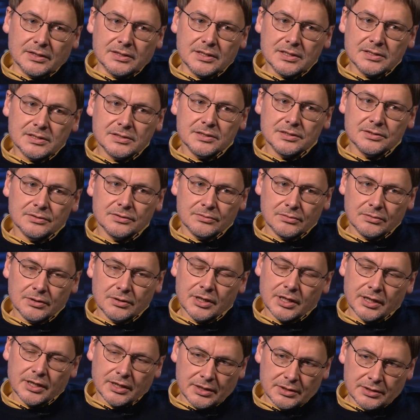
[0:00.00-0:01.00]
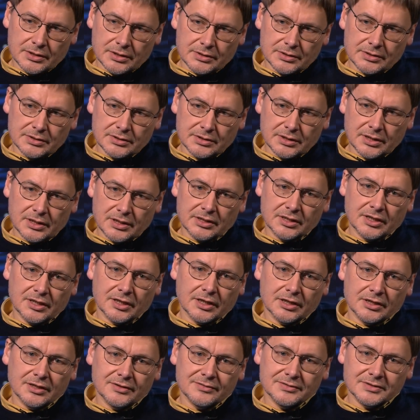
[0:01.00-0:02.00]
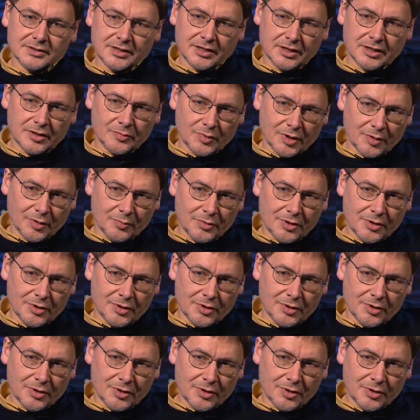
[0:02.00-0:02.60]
Есть еще другая, конечно, сторона, когда вы сказали про